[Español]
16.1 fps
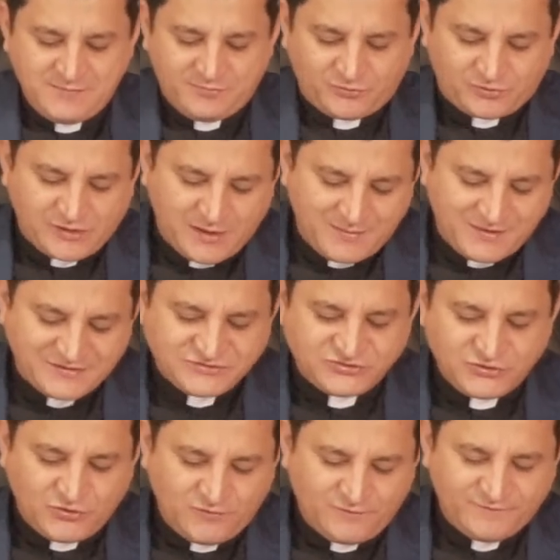
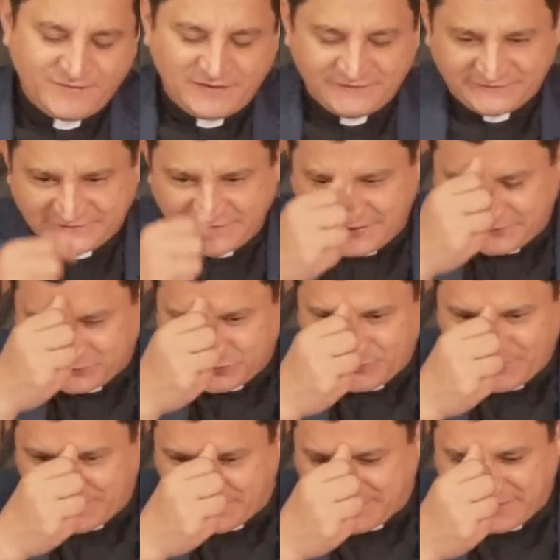Proclamación del Santo
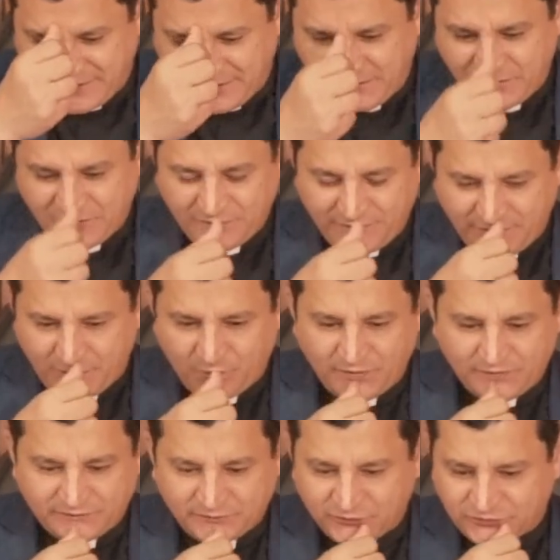Evangelio de
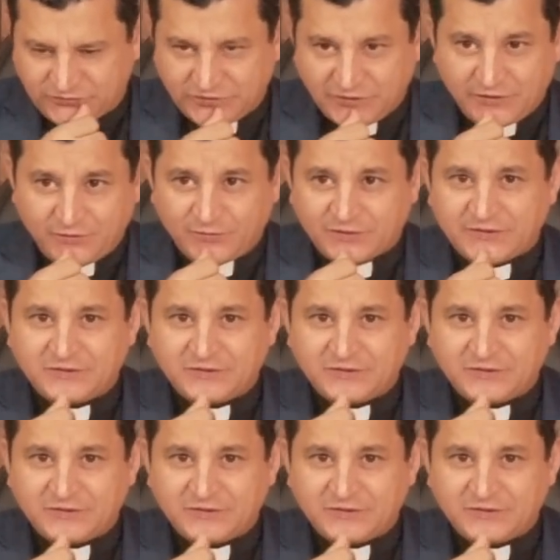nuestro Señor